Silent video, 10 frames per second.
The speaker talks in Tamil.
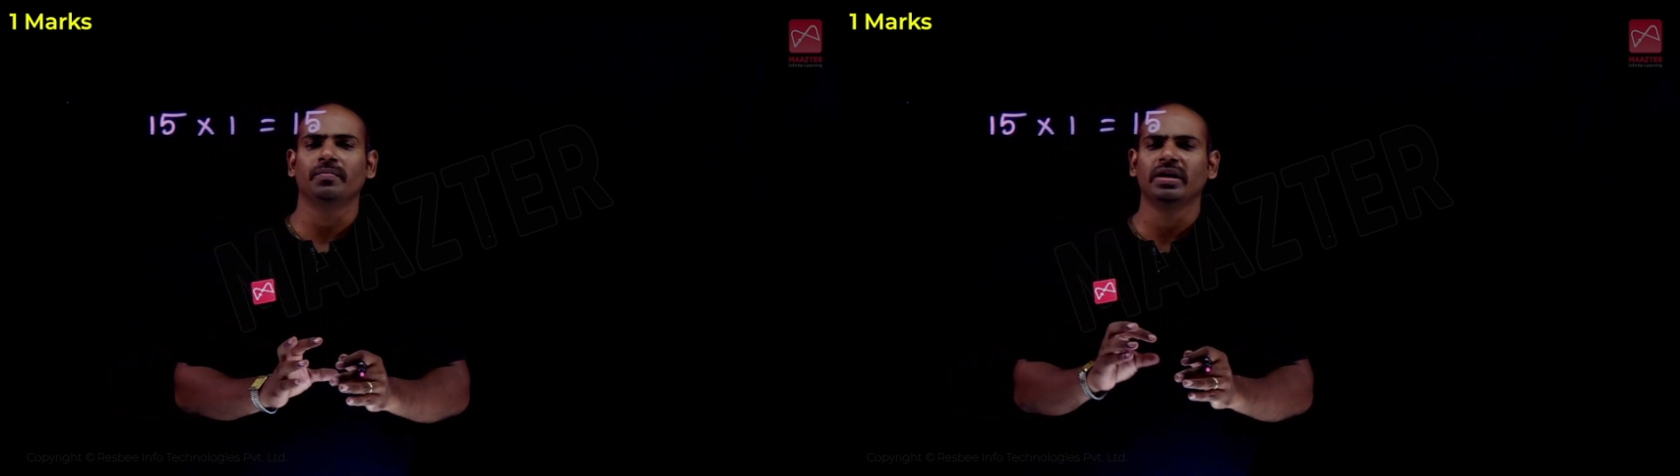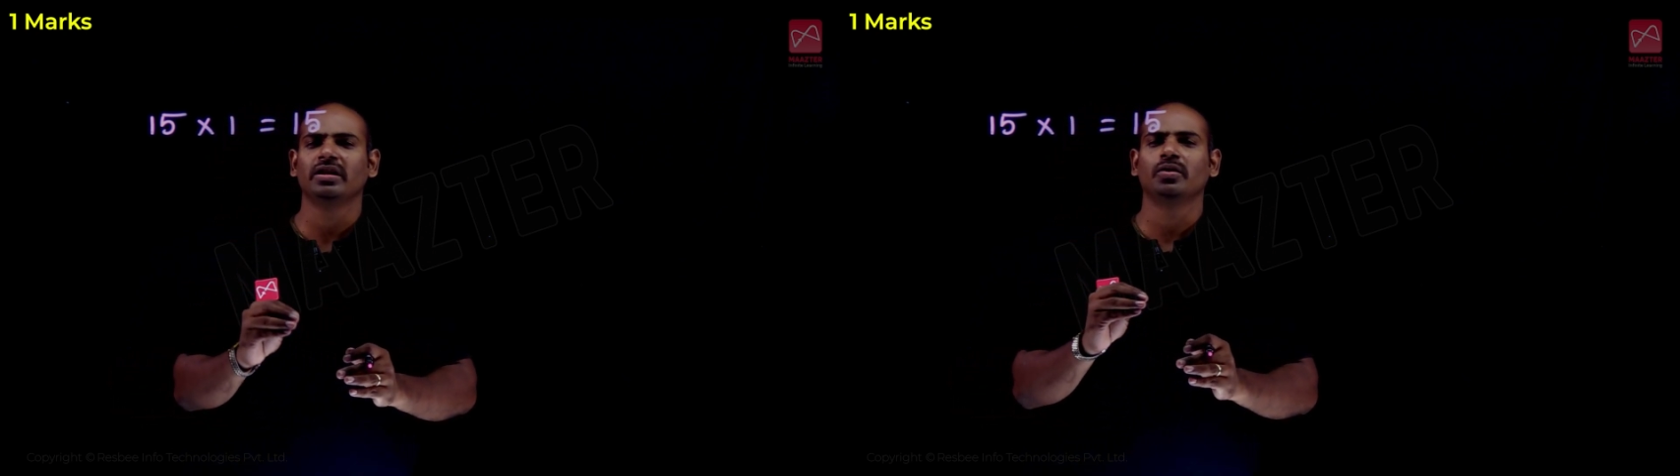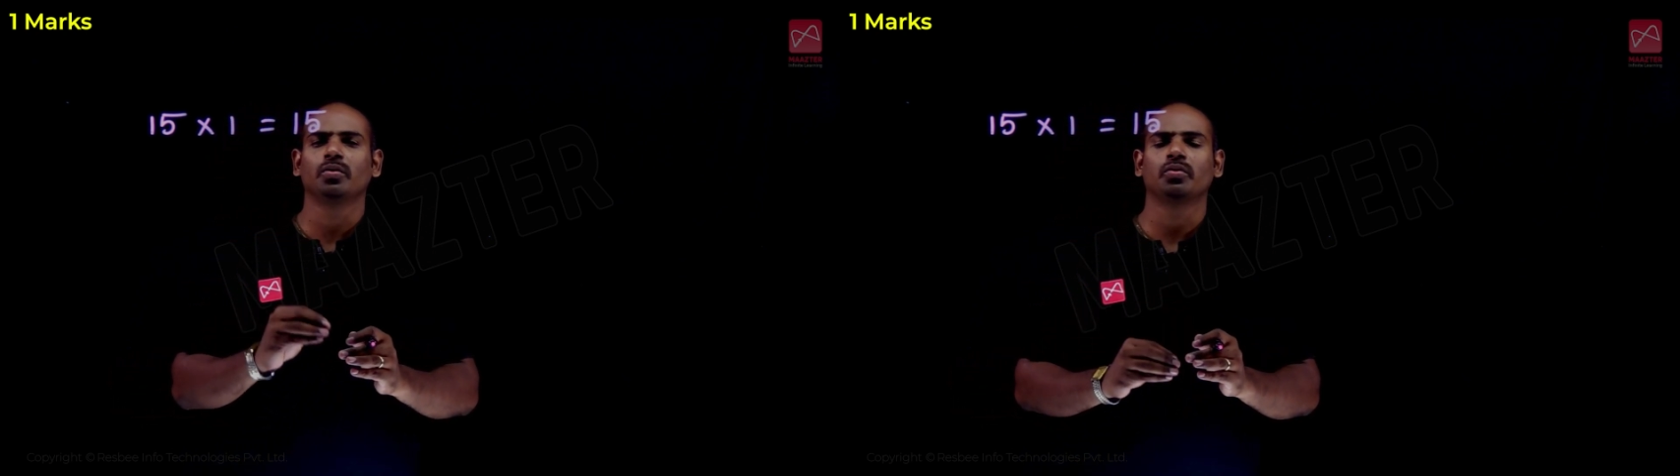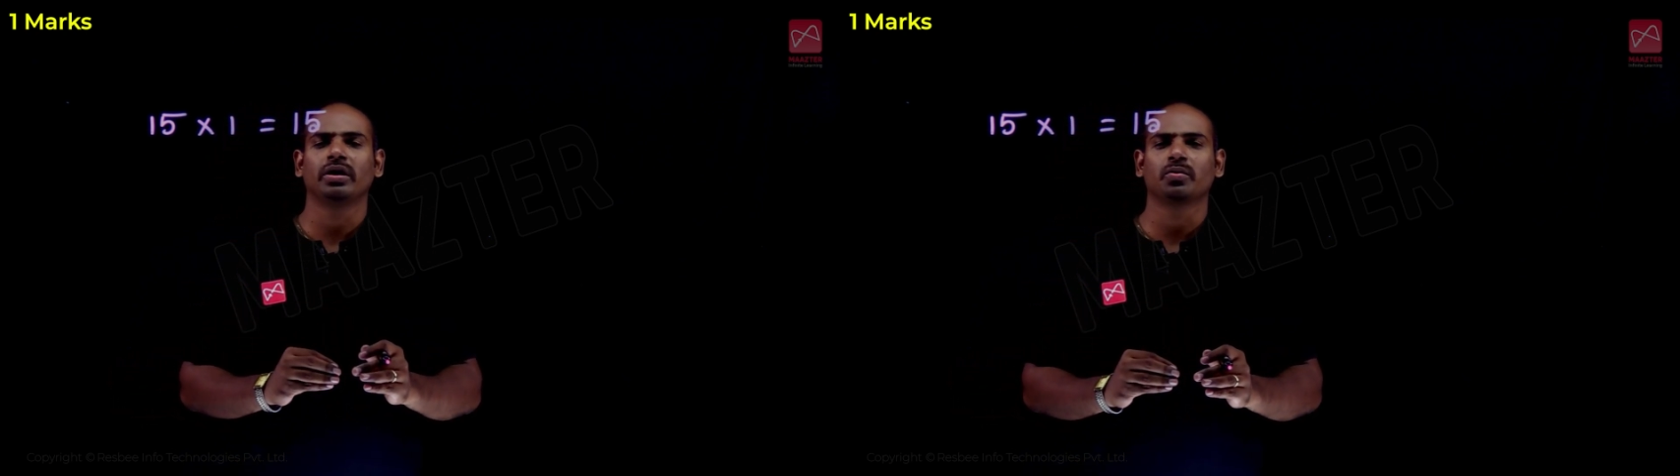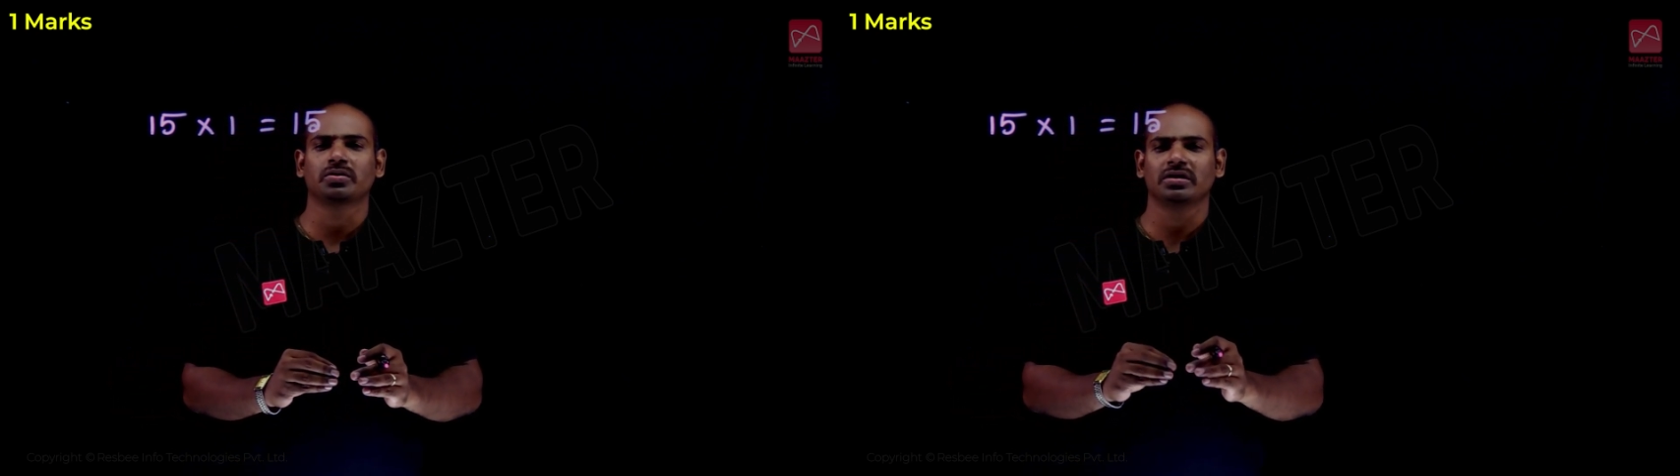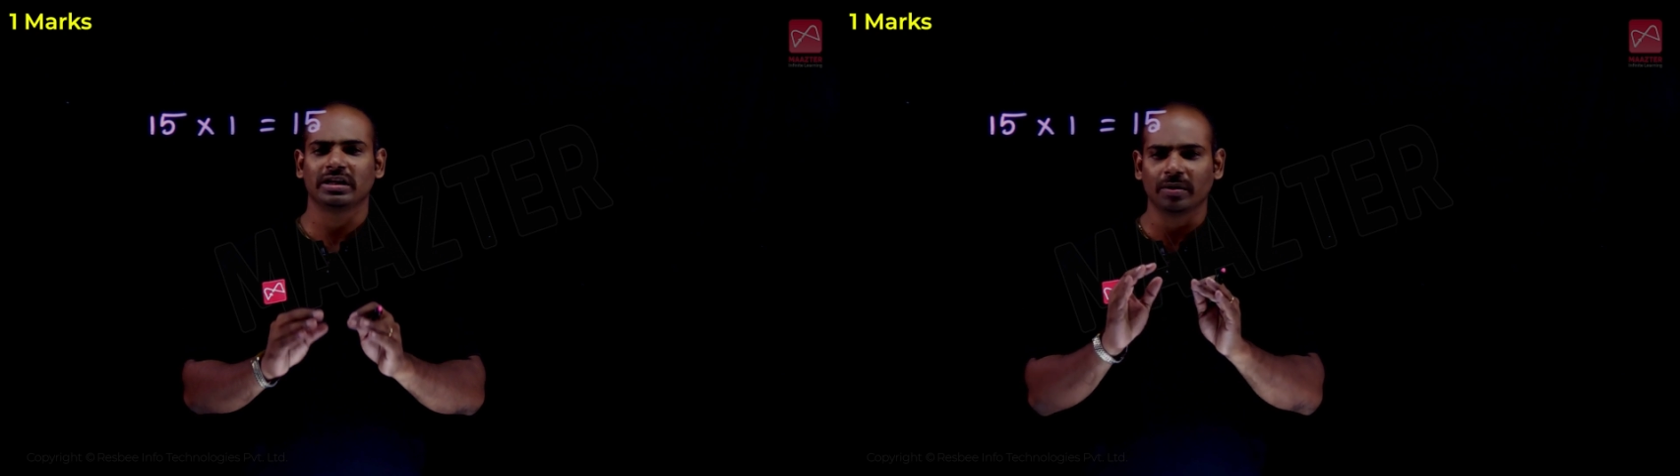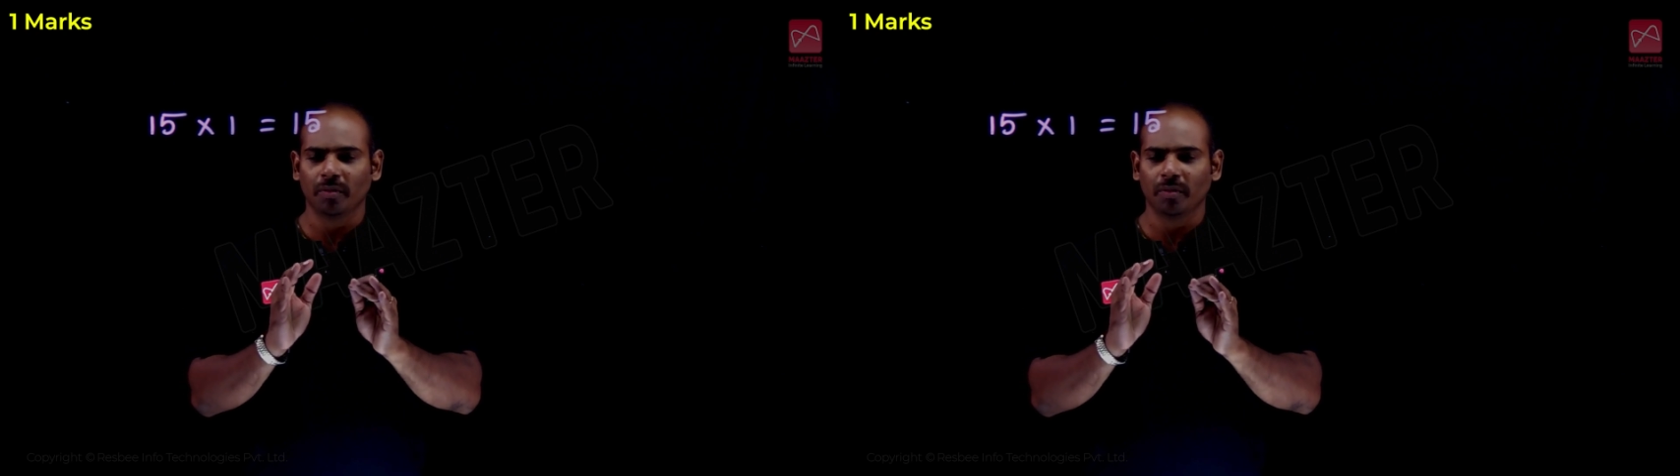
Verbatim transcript: மீதி இருக்கக்கூடிய கொஸ்டின் டென்